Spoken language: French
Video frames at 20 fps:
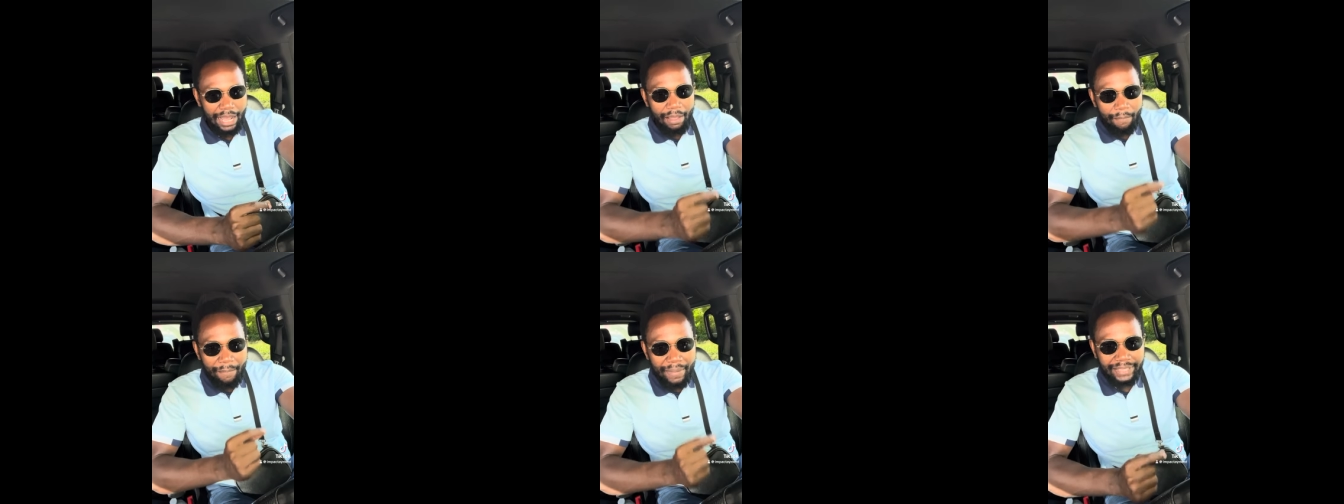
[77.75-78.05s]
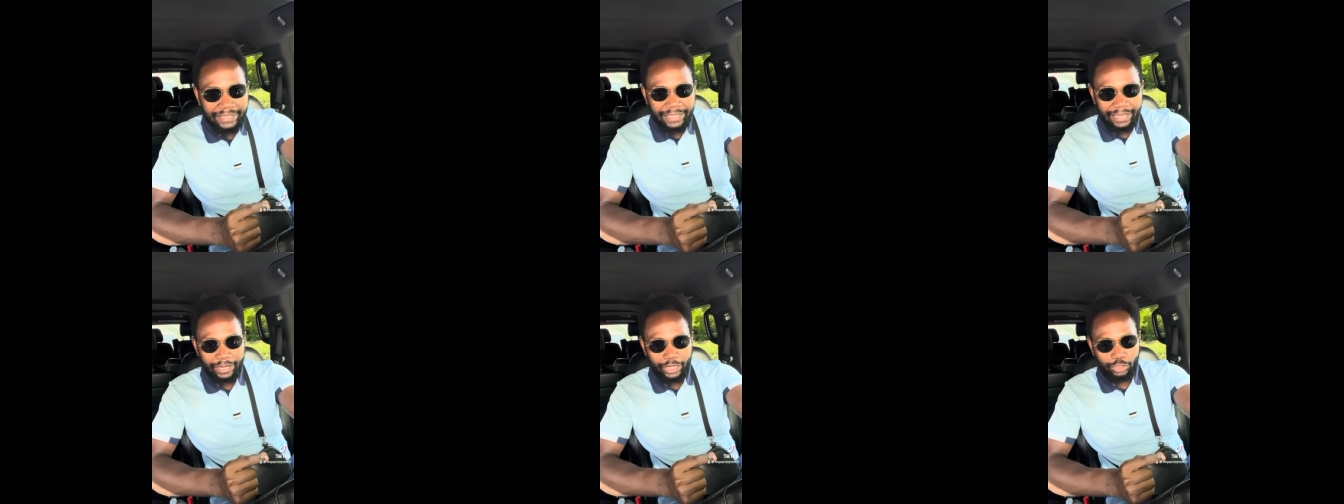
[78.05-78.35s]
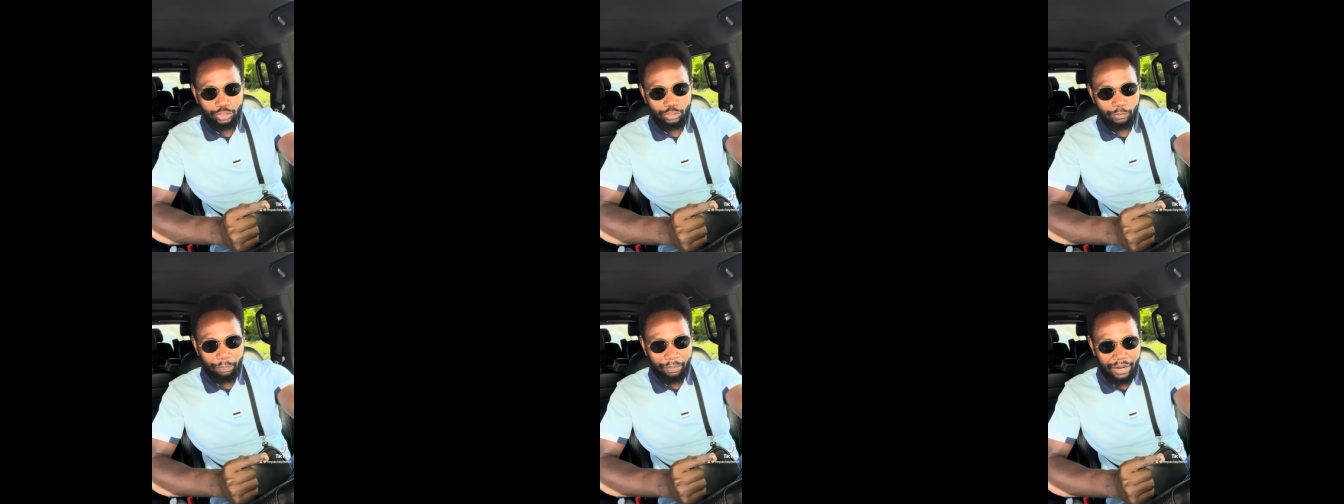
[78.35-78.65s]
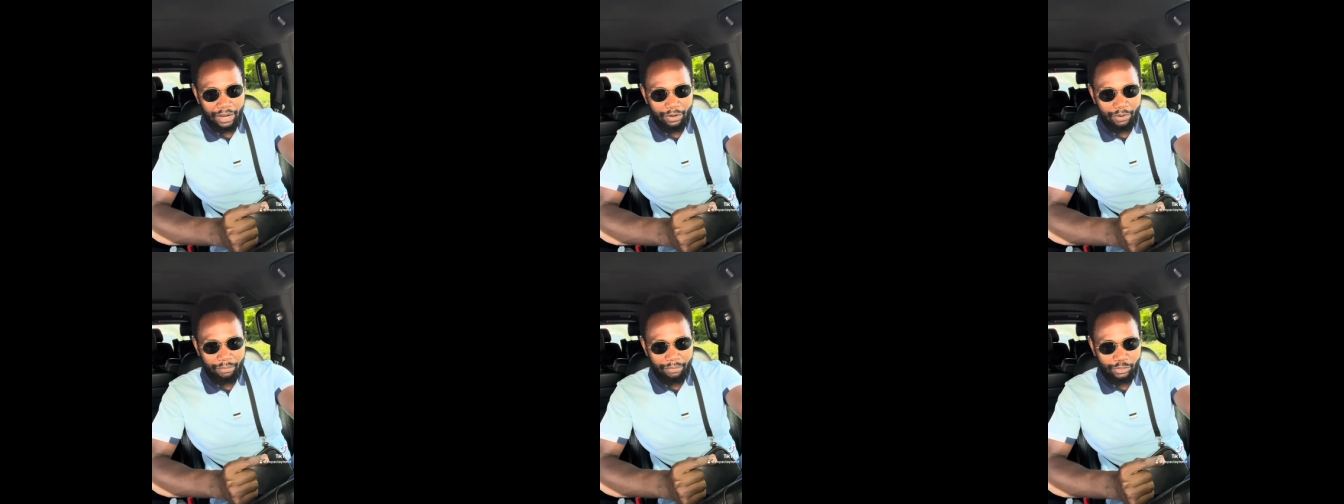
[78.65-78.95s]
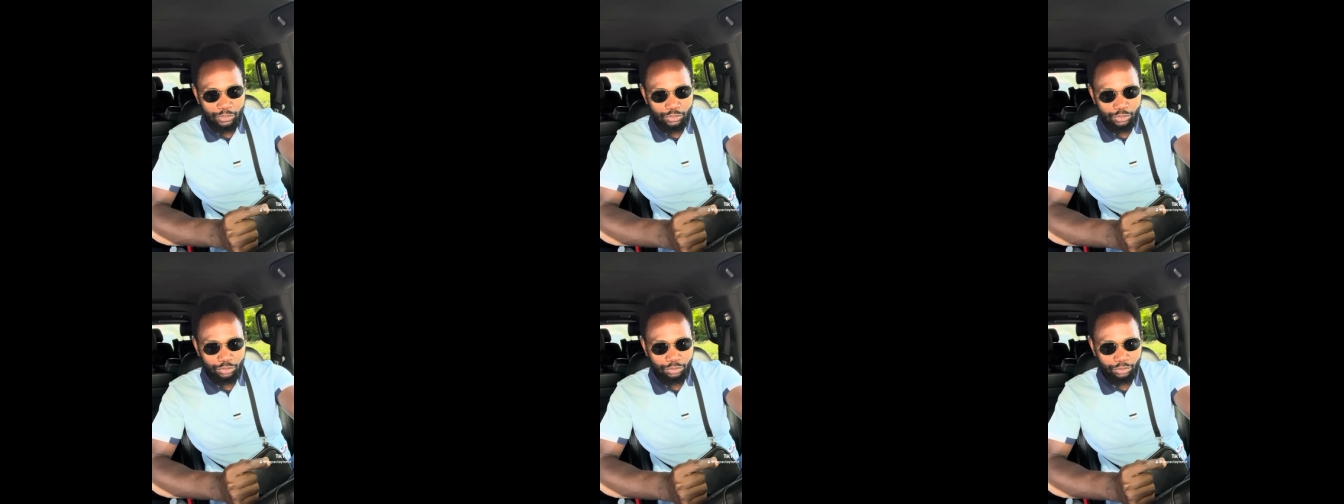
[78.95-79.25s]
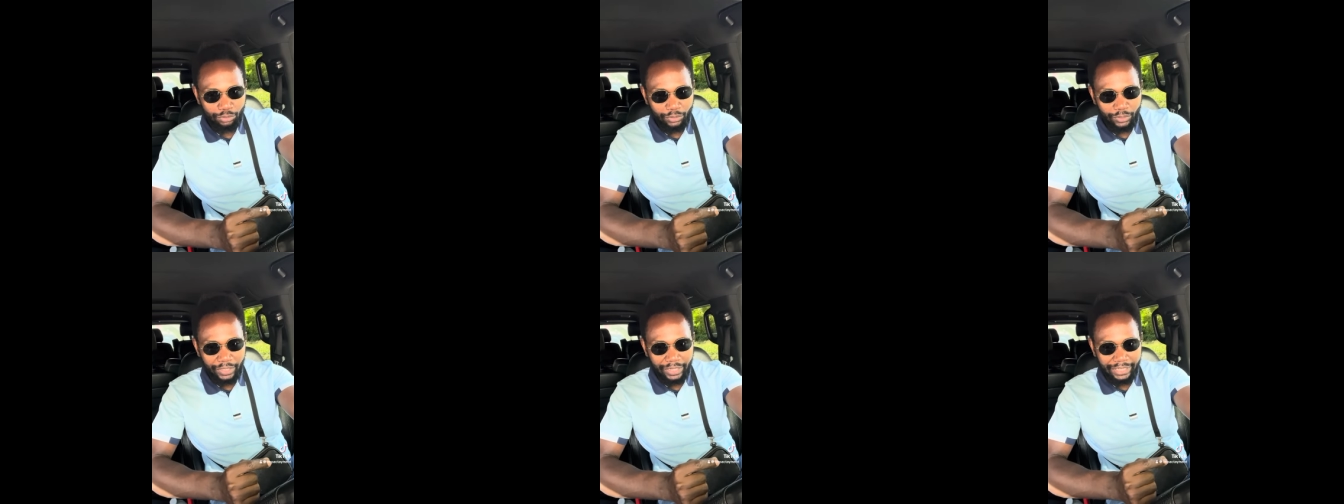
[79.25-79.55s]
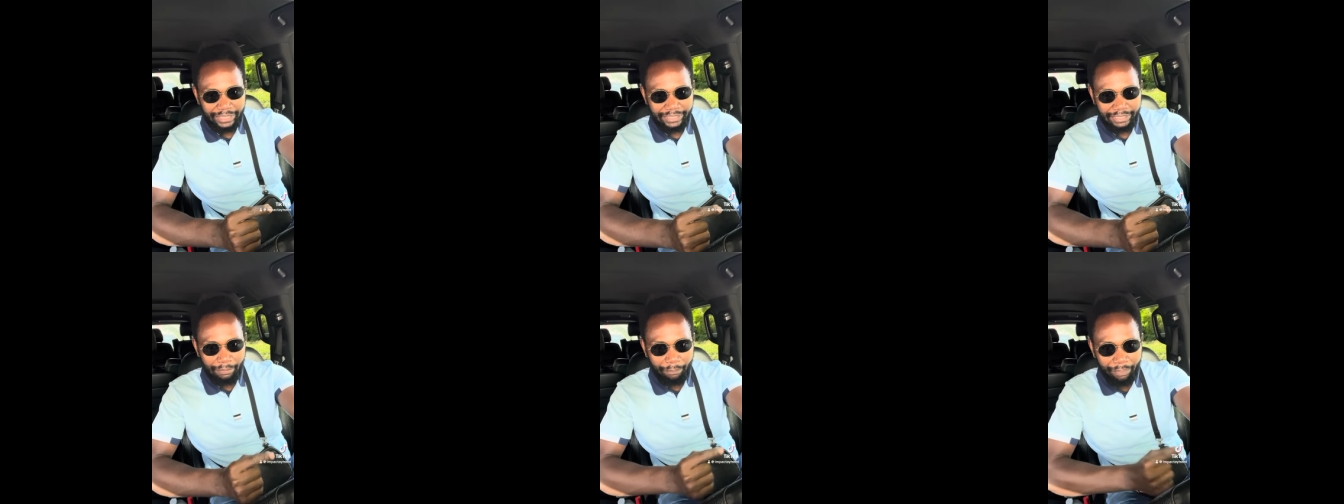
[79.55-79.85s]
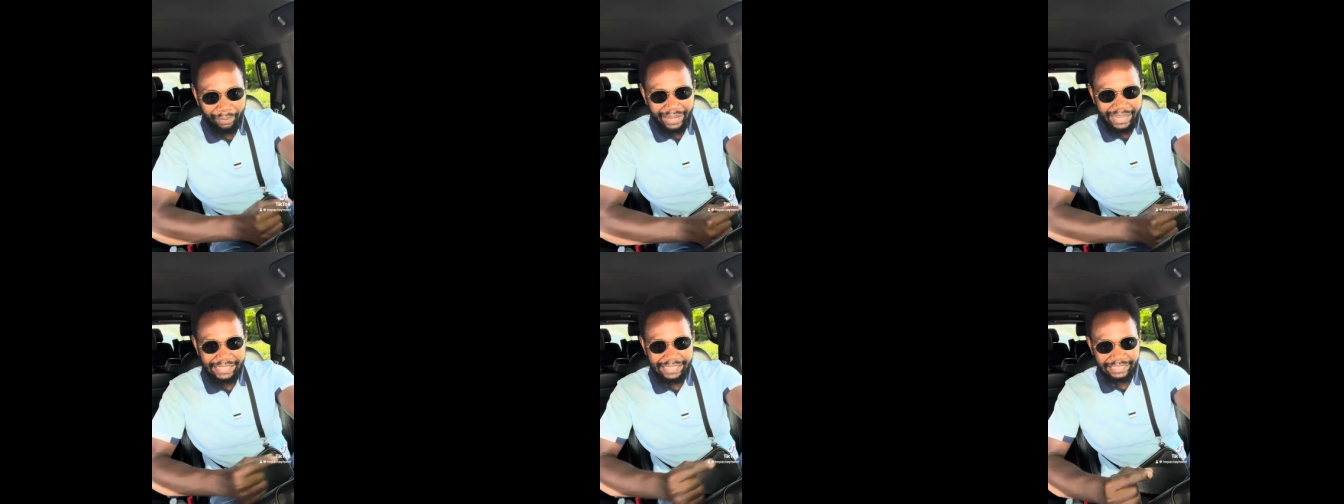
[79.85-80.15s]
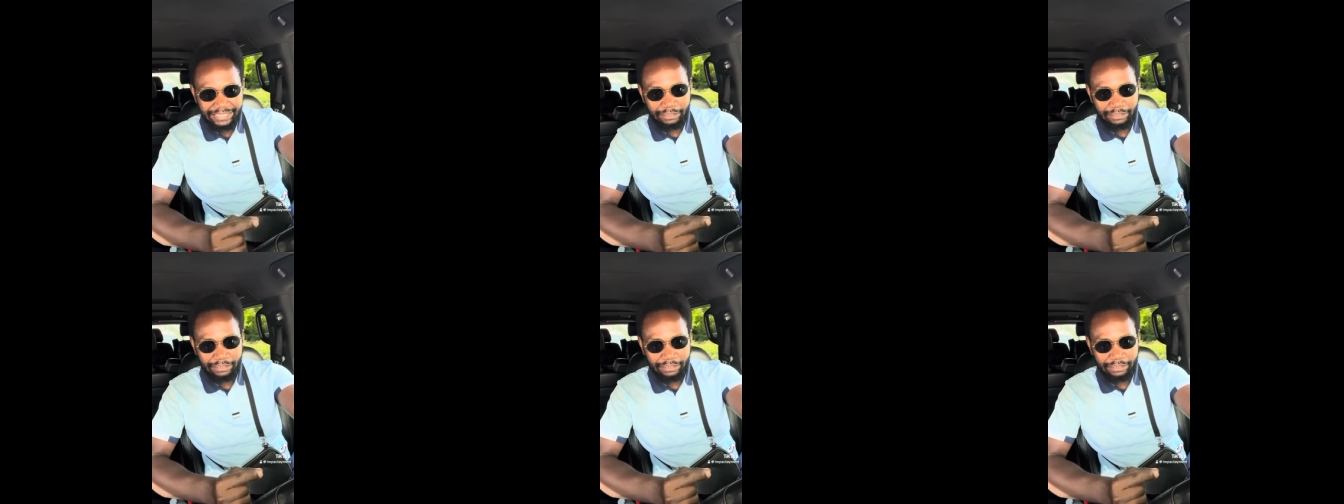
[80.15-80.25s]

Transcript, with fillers: Mais dès que tu prends la mesure de briser